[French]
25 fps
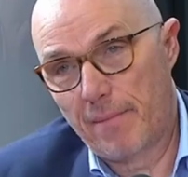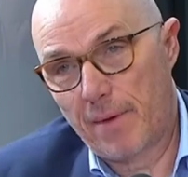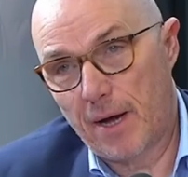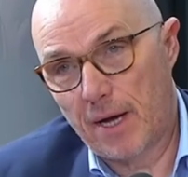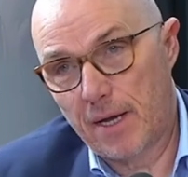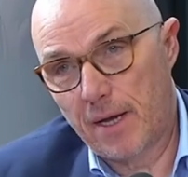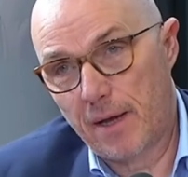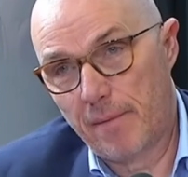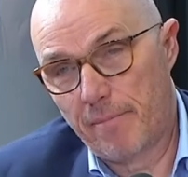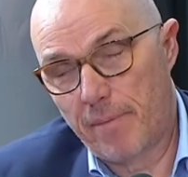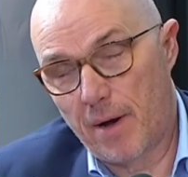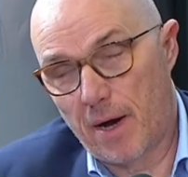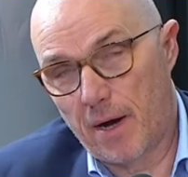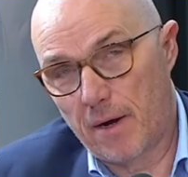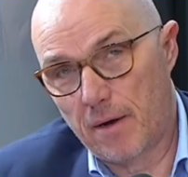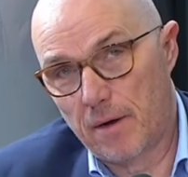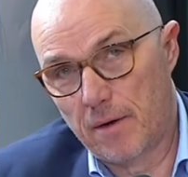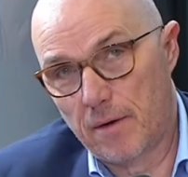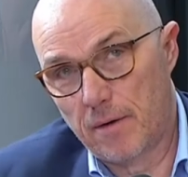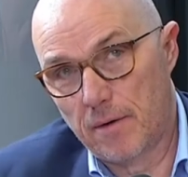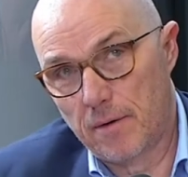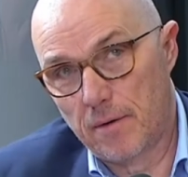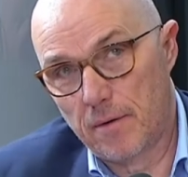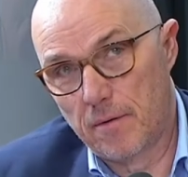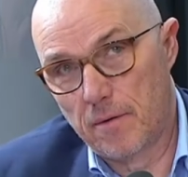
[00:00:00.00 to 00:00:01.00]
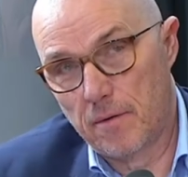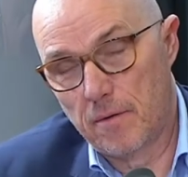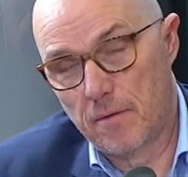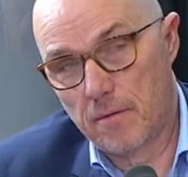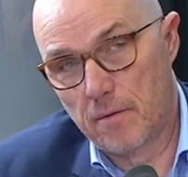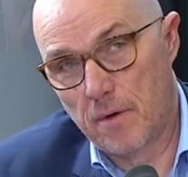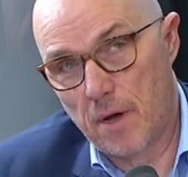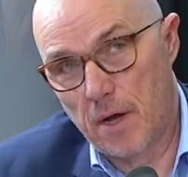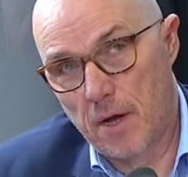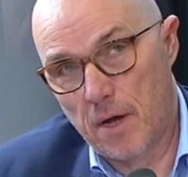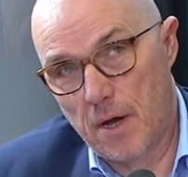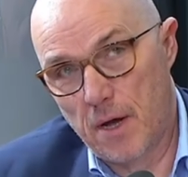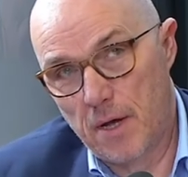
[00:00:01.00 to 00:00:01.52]
est marquée par euh,
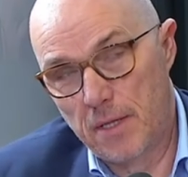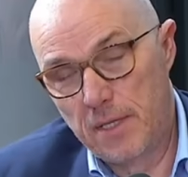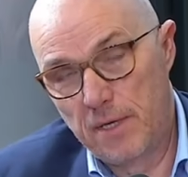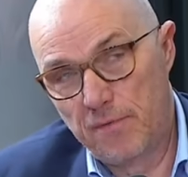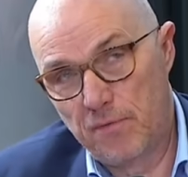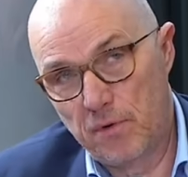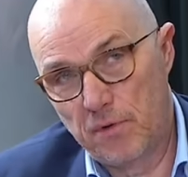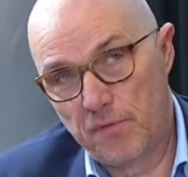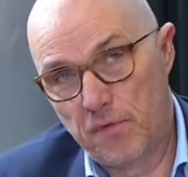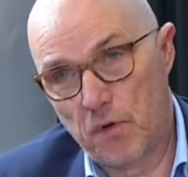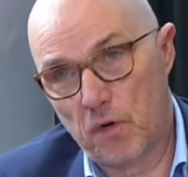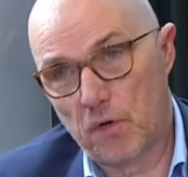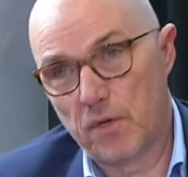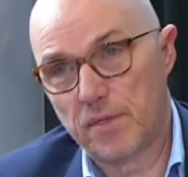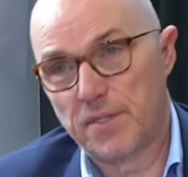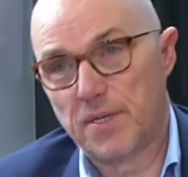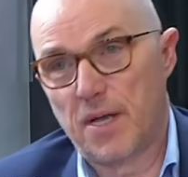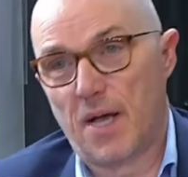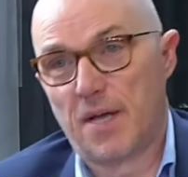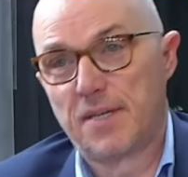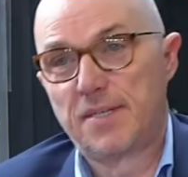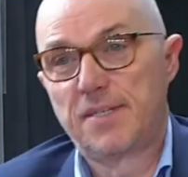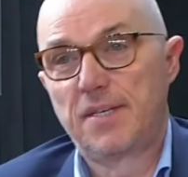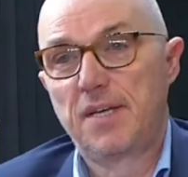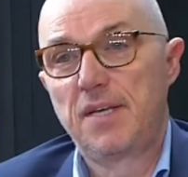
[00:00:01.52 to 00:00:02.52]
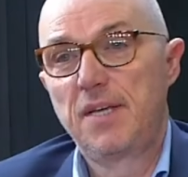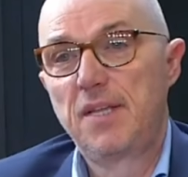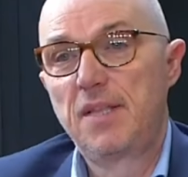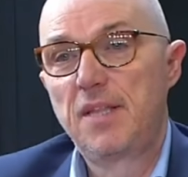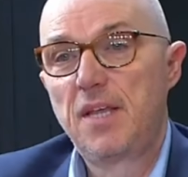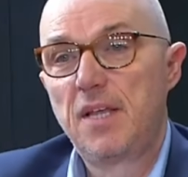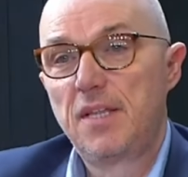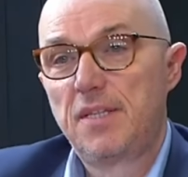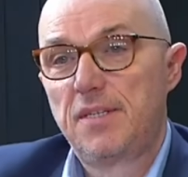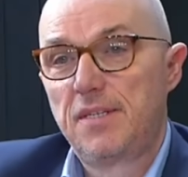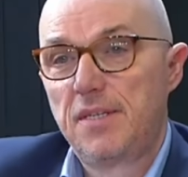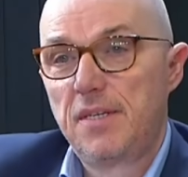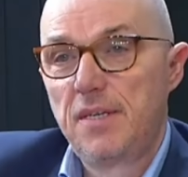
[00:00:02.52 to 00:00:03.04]
un, niveau de violence assez
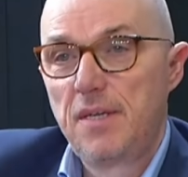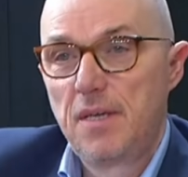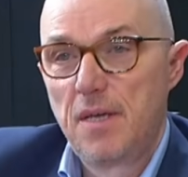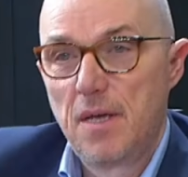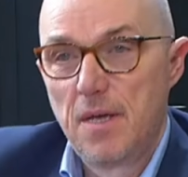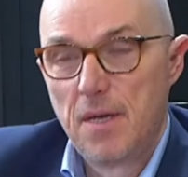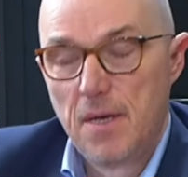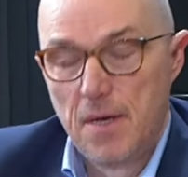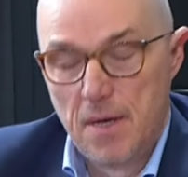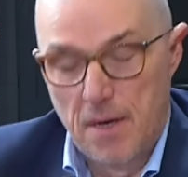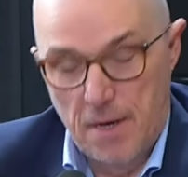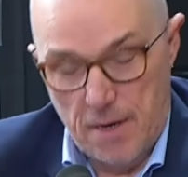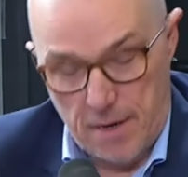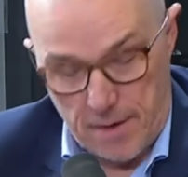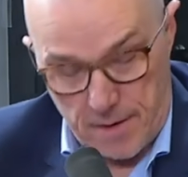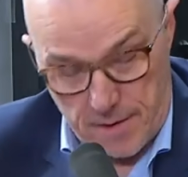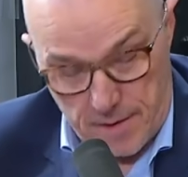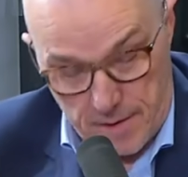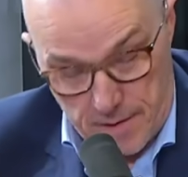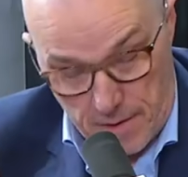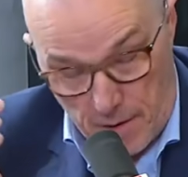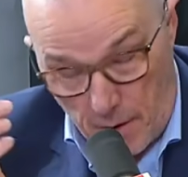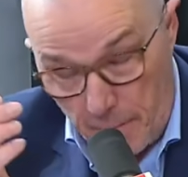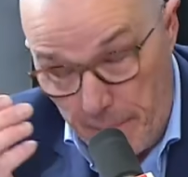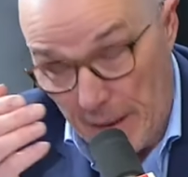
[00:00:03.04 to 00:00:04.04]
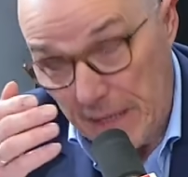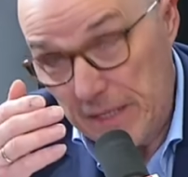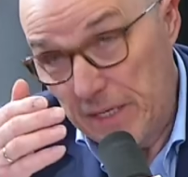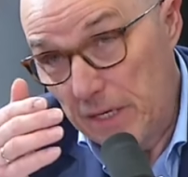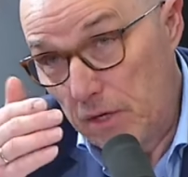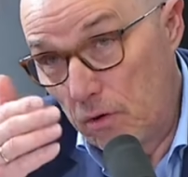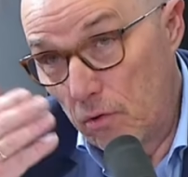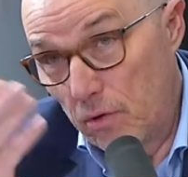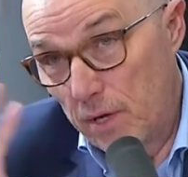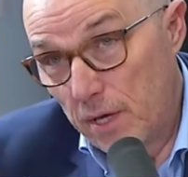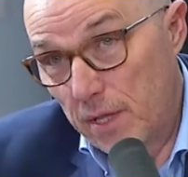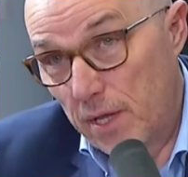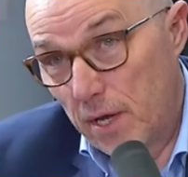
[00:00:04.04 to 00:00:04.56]
inédit, euh, en
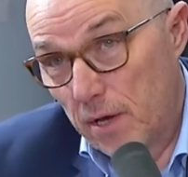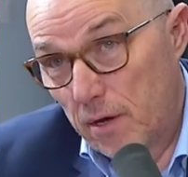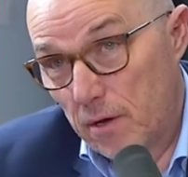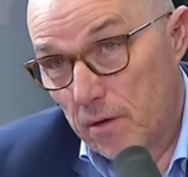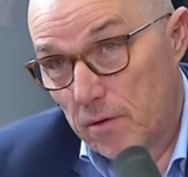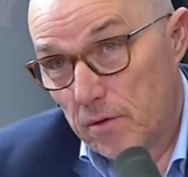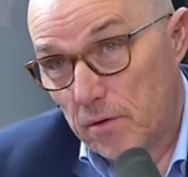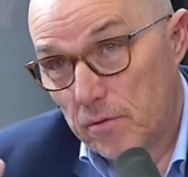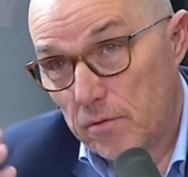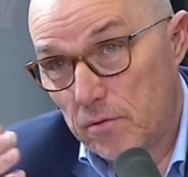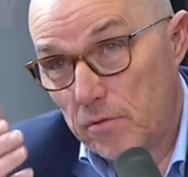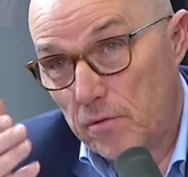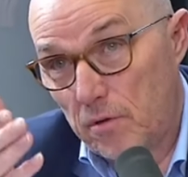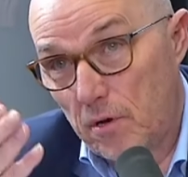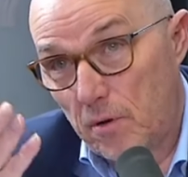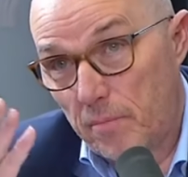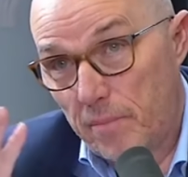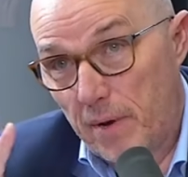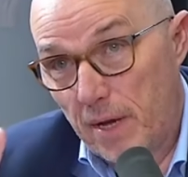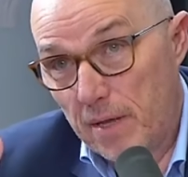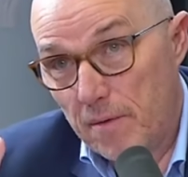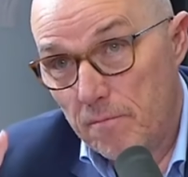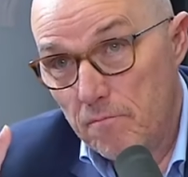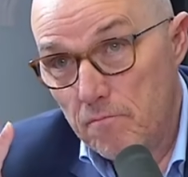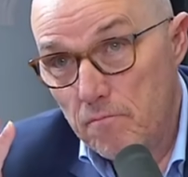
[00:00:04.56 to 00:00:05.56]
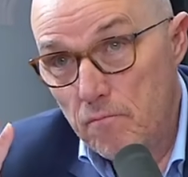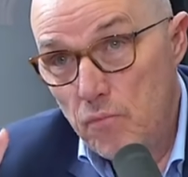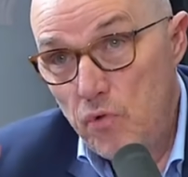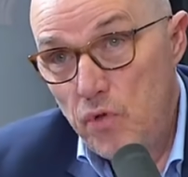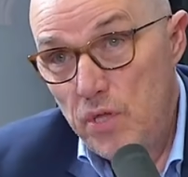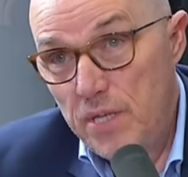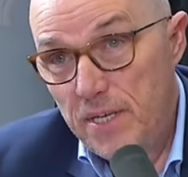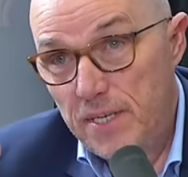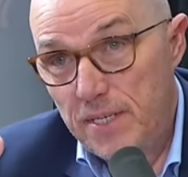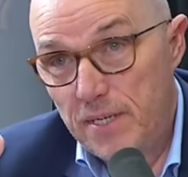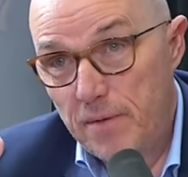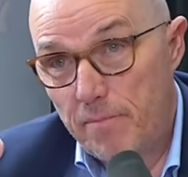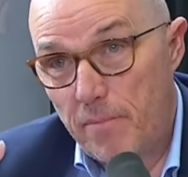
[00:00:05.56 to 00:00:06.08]
particulier d'ailleurs dans une campagne
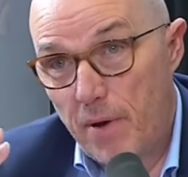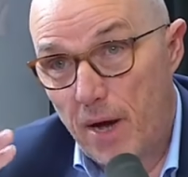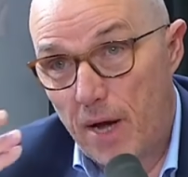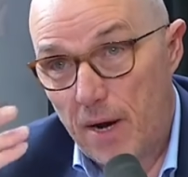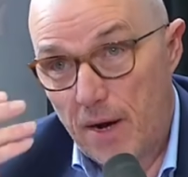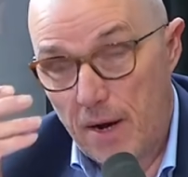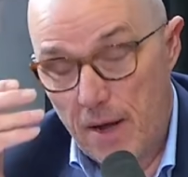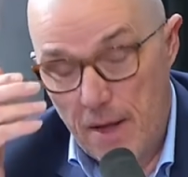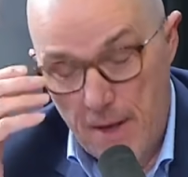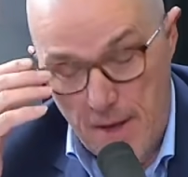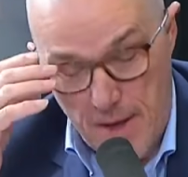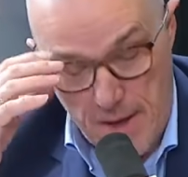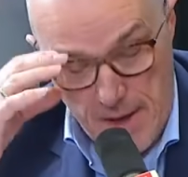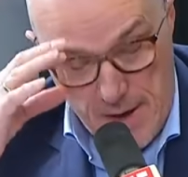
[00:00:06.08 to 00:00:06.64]
municipale.